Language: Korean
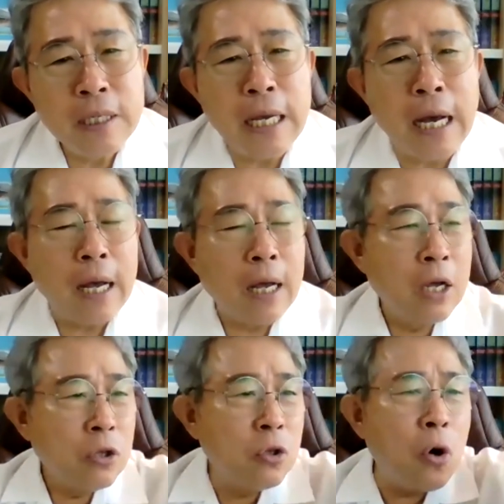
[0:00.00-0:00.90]
야,
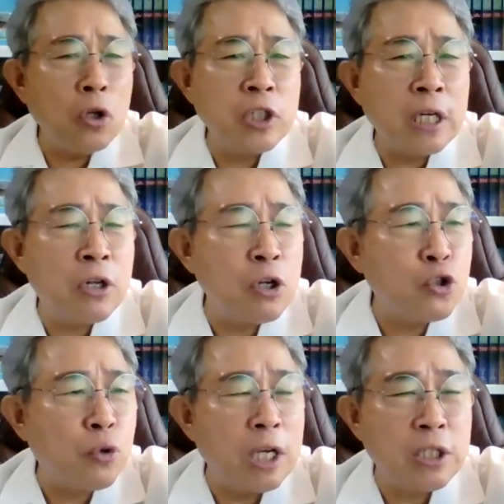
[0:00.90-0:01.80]
너 어째 그럴
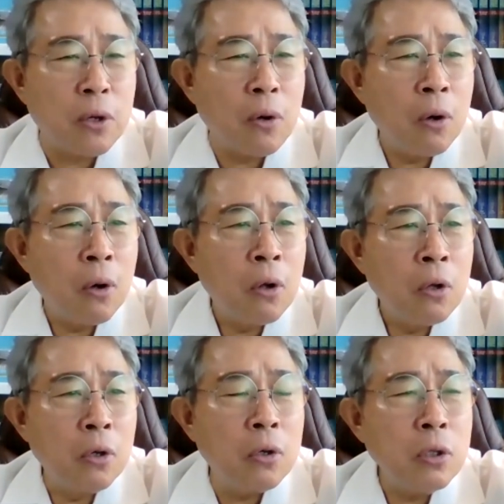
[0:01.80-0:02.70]
수가 있어?
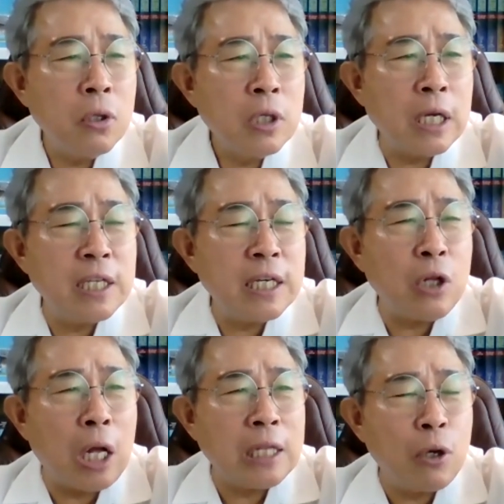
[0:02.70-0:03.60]
어? 야, 네가
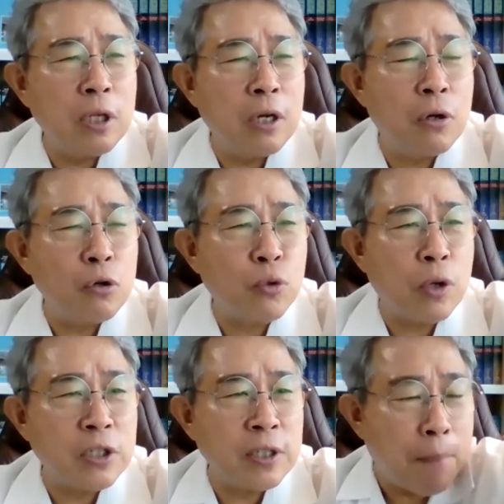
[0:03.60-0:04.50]
나한테 어떻게 그럴 수가
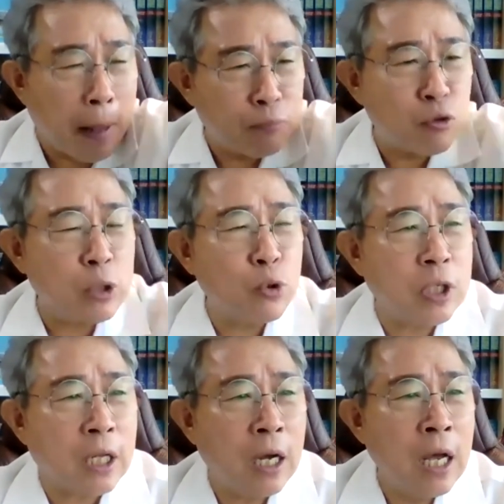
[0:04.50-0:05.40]
있어? 내가 밥도
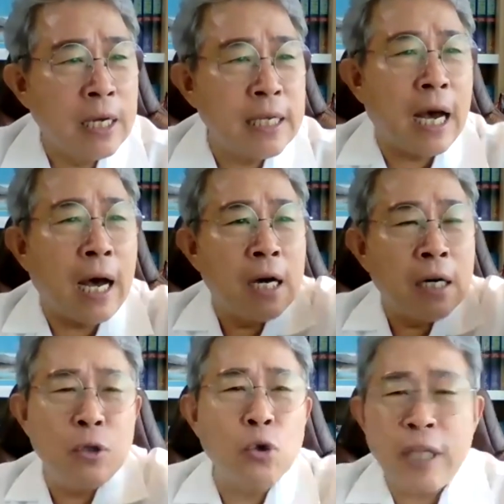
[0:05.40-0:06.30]
사줬잖아. 야,
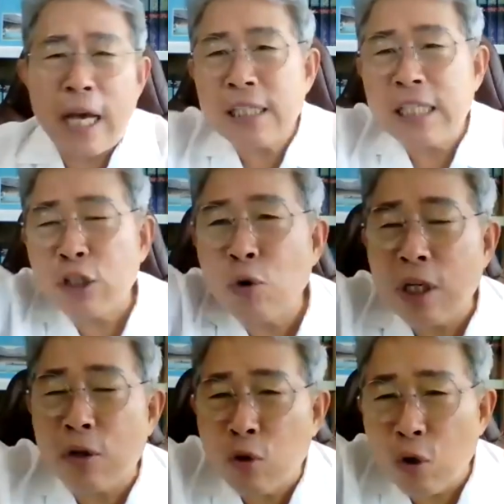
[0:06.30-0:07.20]
그 옷 내가 사준
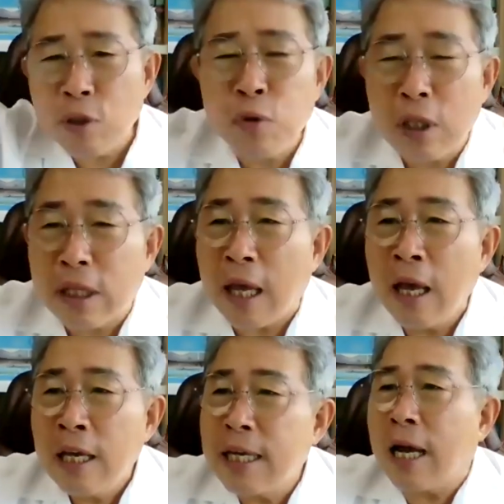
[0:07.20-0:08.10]
거잖아. 너, 힘들 때.
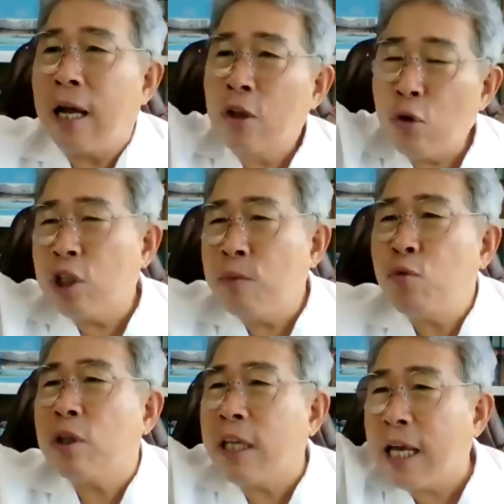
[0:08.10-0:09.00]
야, 너
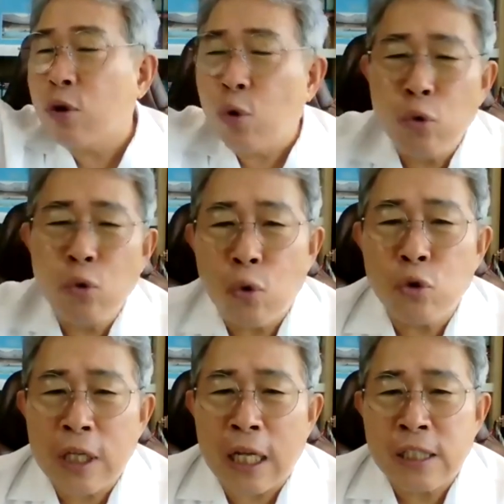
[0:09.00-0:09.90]
힘들 때 내가 돈도
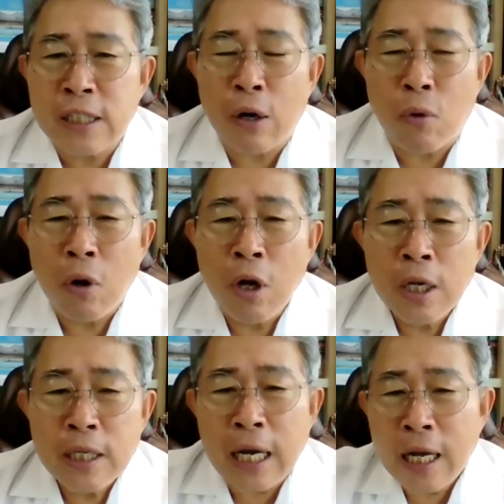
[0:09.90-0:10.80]
꿔줬잖아. 쓰라고.
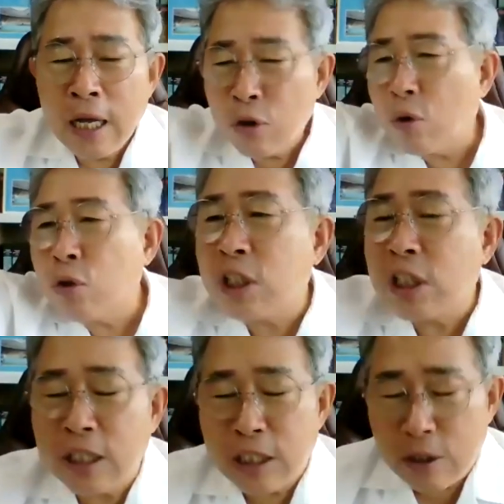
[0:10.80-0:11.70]
야, 너
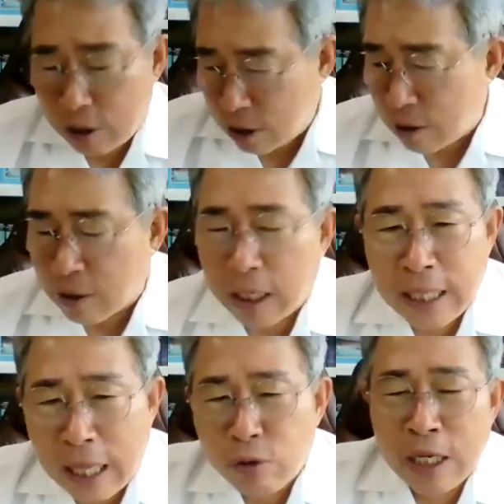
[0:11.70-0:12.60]
직저 직급 갈 때
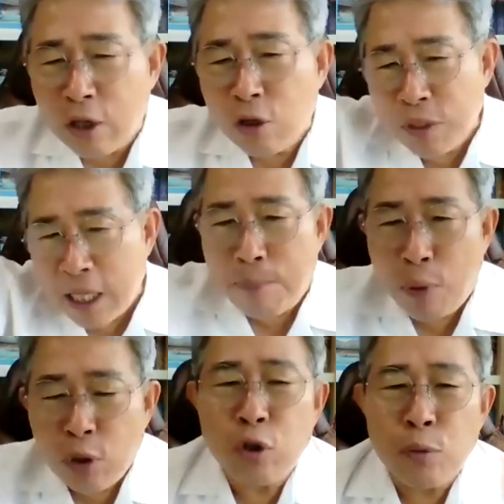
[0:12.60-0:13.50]
나하고 상관없이 내가
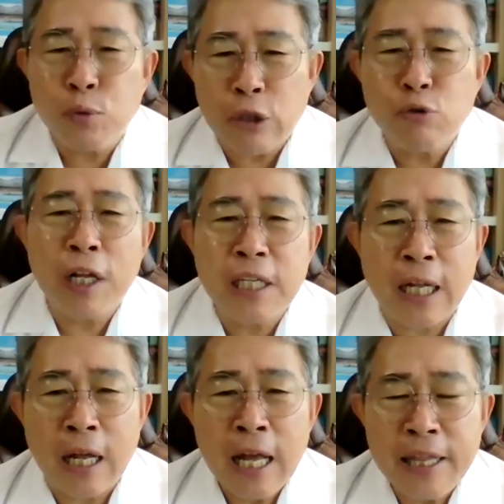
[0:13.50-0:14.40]
포인트 좀 쏴주고
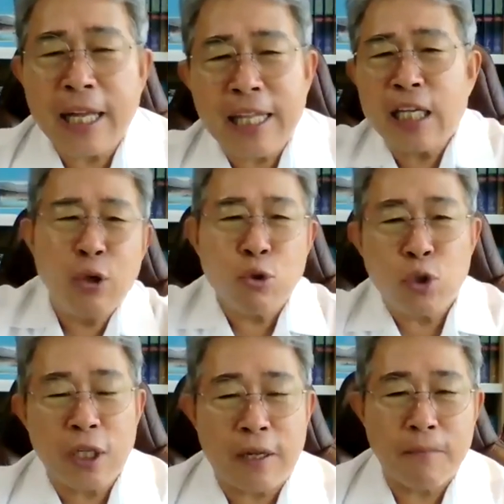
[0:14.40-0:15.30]
그랬잖아. 내가 다
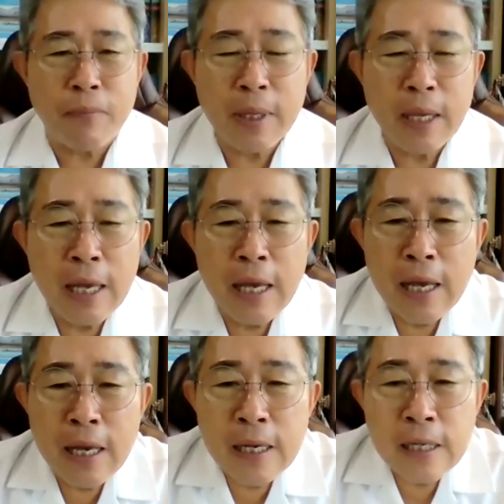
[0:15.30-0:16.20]
키워줬잖아.
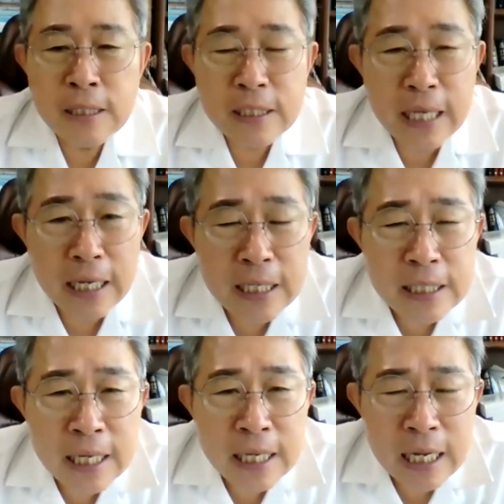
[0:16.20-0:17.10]
자기
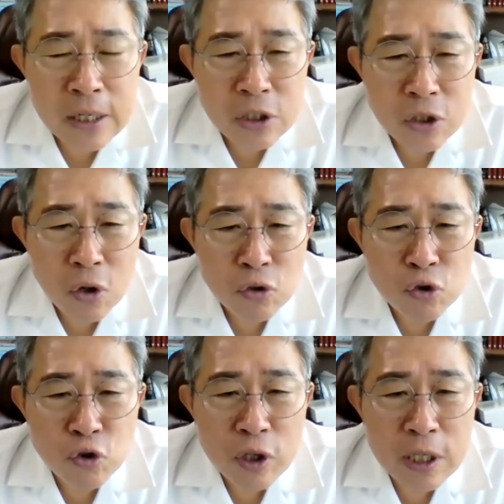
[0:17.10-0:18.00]
사랑은
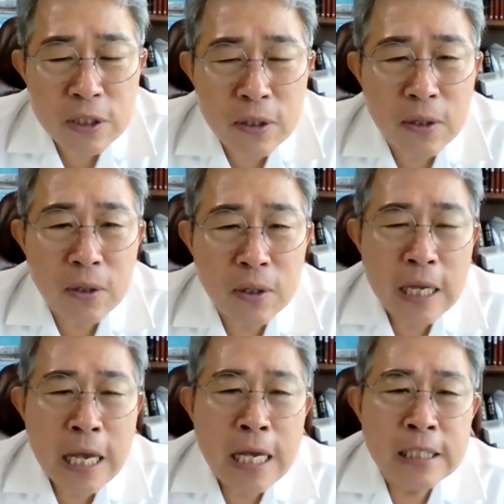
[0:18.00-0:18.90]
영유에서
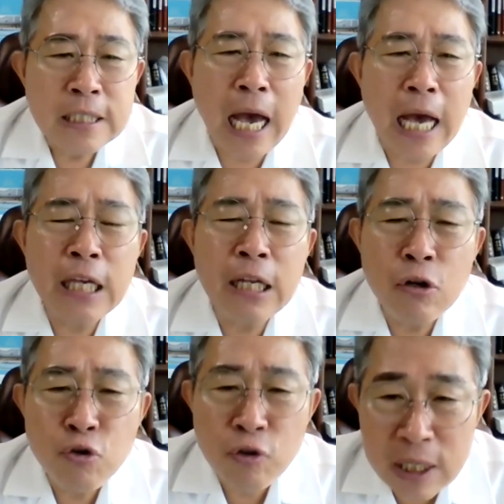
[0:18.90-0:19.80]

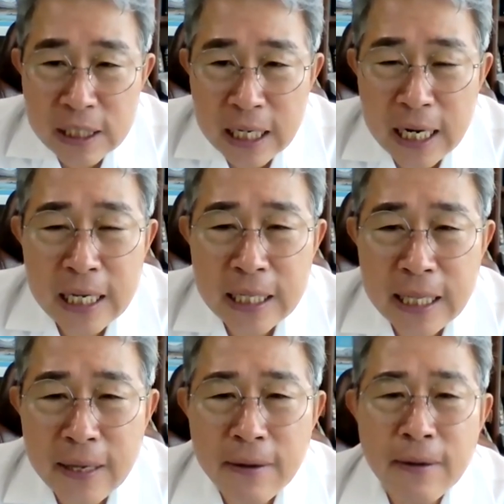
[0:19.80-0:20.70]
자기를 위한 사랑이
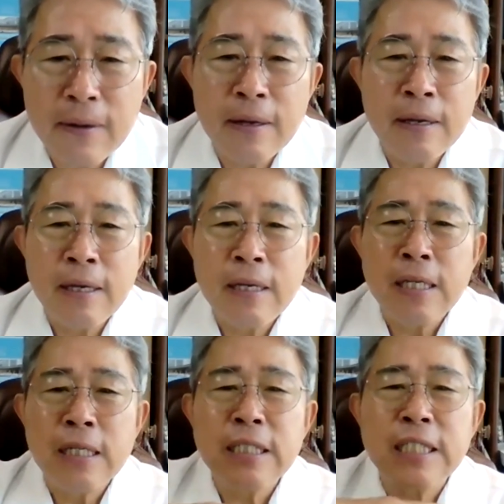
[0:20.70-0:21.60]
돼요.
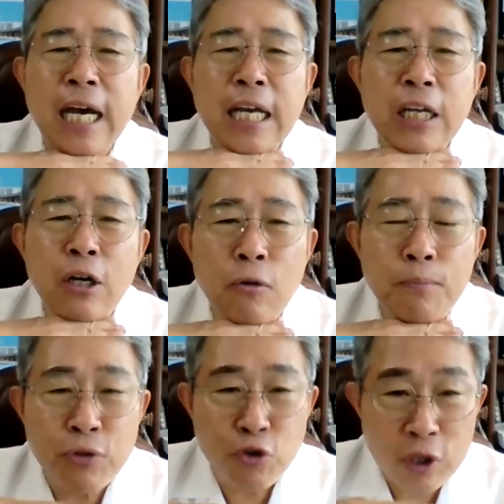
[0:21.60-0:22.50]
자기를
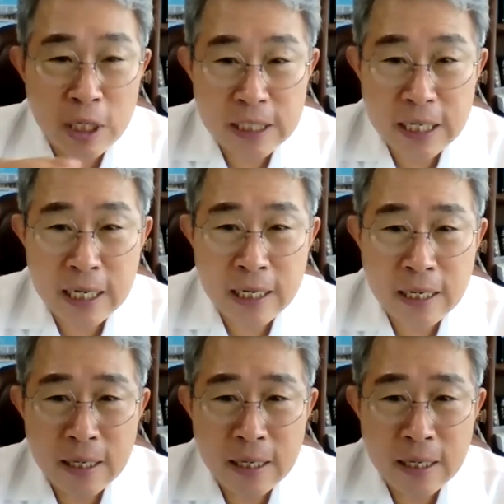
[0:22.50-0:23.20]
높이기 위한 사랑.